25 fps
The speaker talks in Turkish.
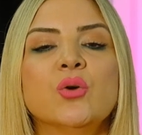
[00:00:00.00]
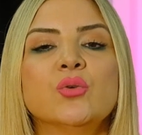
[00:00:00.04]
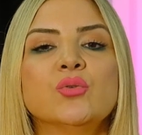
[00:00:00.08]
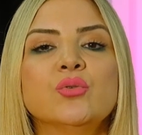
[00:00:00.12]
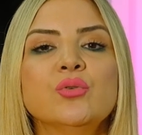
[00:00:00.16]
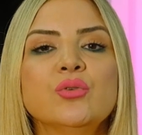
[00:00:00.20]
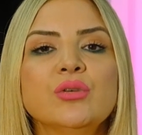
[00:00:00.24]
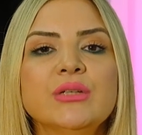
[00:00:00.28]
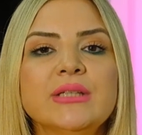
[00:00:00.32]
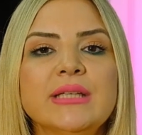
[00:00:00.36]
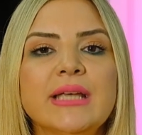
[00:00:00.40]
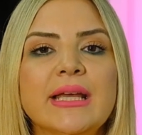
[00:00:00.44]

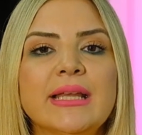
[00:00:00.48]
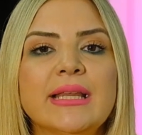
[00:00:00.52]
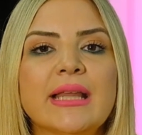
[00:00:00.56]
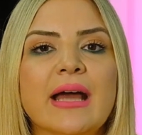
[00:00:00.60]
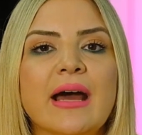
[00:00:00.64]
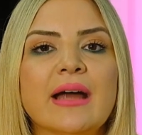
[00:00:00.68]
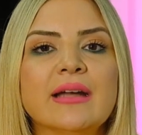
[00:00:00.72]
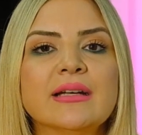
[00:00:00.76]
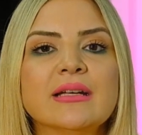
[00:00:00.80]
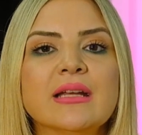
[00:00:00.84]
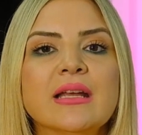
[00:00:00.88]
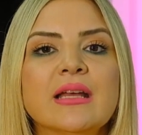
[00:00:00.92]

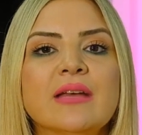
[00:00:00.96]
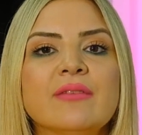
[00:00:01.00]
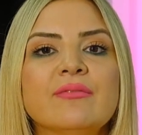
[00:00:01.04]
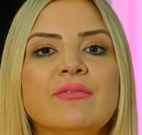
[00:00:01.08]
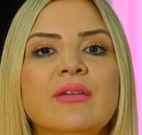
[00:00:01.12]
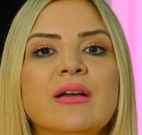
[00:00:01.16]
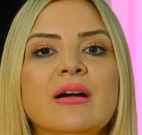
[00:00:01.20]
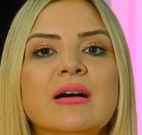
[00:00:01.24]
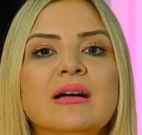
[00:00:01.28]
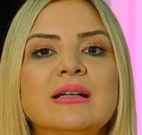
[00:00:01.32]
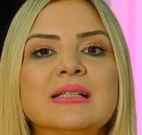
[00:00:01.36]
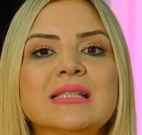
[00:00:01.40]
Rukiyeler
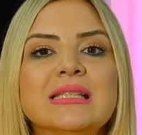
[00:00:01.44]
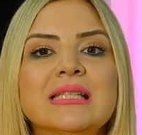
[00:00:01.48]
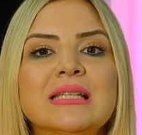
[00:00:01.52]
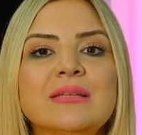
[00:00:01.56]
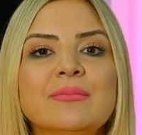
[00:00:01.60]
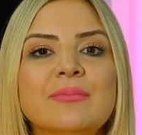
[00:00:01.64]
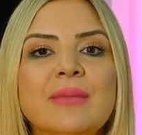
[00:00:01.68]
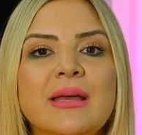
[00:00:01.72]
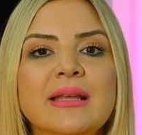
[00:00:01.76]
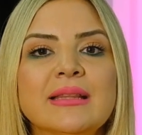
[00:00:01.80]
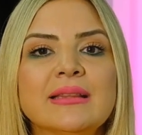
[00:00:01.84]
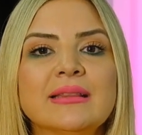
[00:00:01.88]
ve
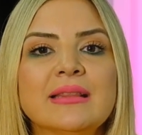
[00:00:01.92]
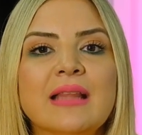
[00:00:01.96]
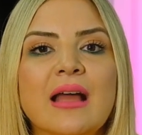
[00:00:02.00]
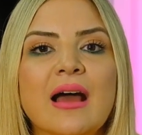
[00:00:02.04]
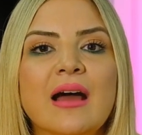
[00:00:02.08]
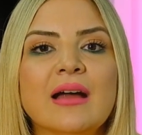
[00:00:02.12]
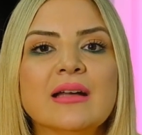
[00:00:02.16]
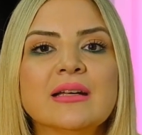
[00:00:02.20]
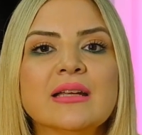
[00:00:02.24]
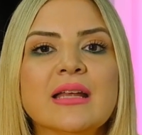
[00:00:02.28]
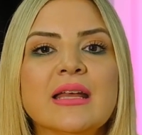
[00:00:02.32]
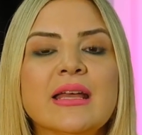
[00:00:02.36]

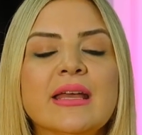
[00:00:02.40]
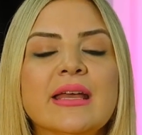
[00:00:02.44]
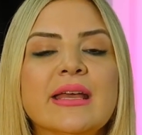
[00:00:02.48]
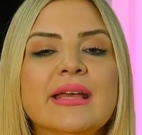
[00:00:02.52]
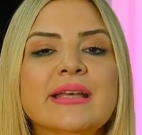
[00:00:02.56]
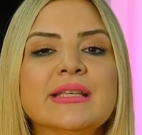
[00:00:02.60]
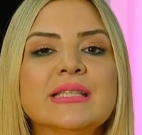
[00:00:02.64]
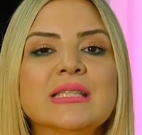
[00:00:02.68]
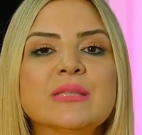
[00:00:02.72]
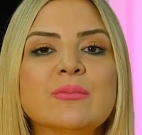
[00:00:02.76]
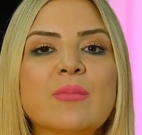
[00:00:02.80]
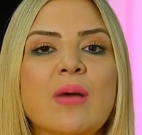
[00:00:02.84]
azimetler
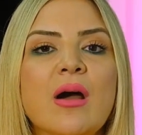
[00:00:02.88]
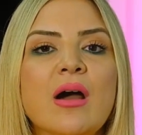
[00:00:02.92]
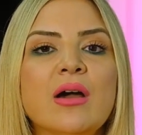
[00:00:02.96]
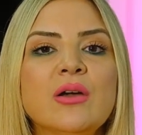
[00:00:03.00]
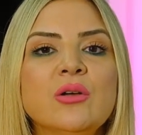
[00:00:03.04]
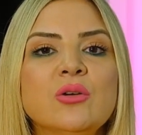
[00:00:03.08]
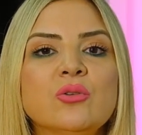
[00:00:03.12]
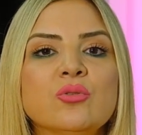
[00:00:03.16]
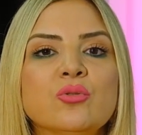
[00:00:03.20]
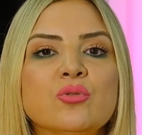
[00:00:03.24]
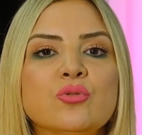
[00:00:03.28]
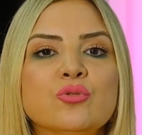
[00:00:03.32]

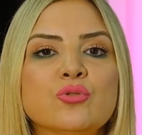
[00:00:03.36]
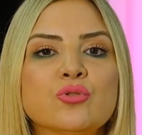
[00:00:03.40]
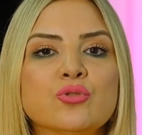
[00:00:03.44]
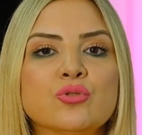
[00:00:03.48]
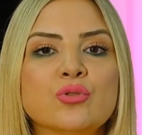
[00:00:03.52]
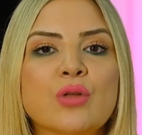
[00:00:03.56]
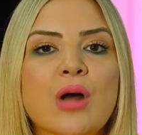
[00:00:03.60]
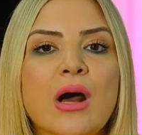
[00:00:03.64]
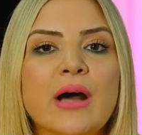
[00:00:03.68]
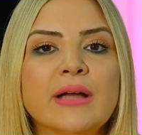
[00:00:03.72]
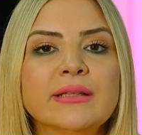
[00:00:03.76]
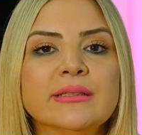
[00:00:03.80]
Esmaül
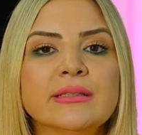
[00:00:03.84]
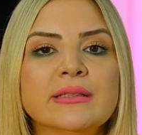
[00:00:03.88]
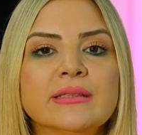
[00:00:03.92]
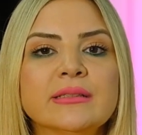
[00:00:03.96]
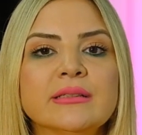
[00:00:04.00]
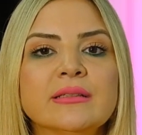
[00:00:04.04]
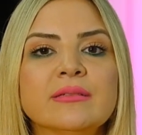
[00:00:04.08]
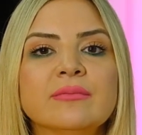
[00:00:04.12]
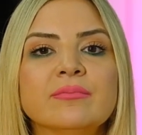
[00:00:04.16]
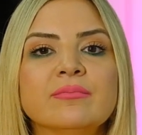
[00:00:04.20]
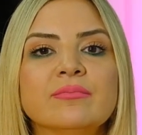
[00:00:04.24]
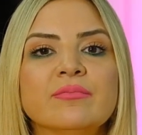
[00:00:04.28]

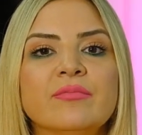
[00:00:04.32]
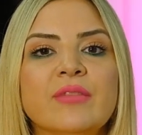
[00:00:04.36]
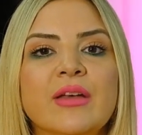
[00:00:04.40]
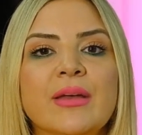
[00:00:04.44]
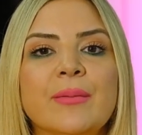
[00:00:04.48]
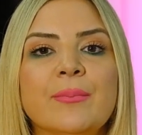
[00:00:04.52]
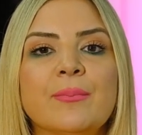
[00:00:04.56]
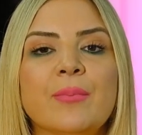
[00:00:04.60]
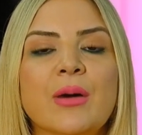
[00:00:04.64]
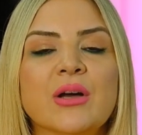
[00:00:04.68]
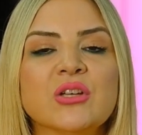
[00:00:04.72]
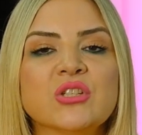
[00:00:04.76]
Hüsna'nın
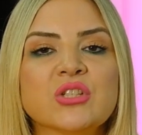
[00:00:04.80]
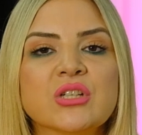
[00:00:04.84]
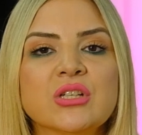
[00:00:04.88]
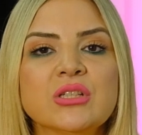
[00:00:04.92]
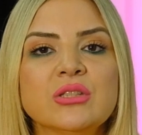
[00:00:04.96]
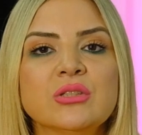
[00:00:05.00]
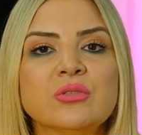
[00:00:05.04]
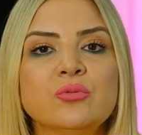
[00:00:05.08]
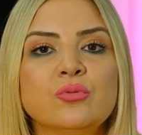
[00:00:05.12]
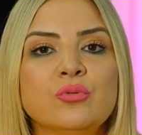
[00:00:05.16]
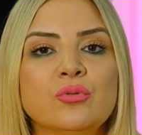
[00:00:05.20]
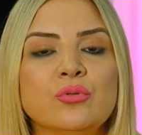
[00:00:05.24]
ve başka
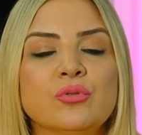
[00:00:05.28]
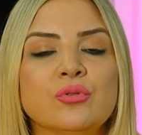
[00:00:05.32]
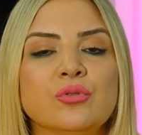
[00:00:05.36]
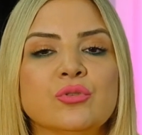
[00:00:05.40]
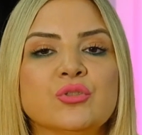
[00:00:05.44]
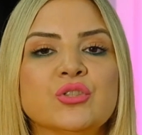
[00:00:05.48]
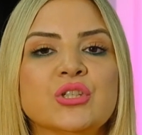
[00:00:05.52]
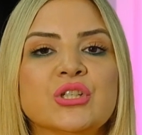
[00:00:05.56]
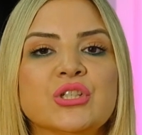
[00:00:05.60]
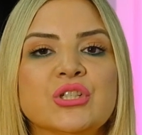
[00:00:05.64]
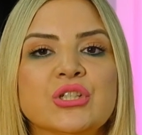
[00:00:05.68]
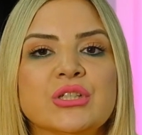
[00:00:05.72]

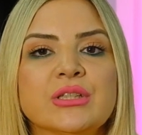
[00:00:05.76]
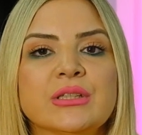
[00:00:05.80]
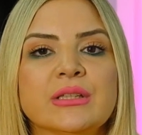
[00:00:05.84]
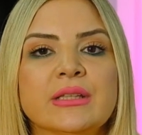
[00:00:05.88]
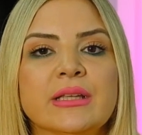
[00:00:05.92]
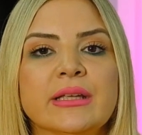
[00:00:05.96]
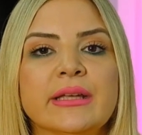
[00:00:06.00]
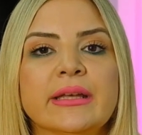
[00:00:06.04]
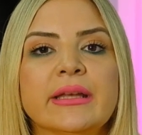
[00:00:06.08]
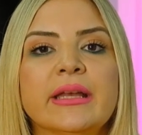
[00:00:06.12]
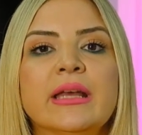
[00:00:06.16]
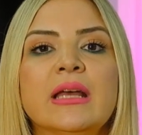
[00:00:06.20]
türlü
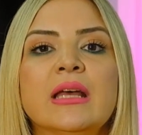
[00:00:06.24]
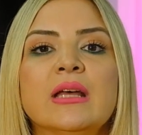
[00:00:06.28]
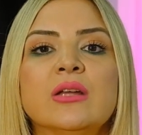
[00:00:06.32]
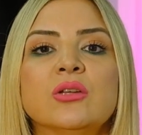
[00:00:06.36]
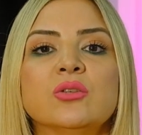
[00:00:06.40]
çeşitli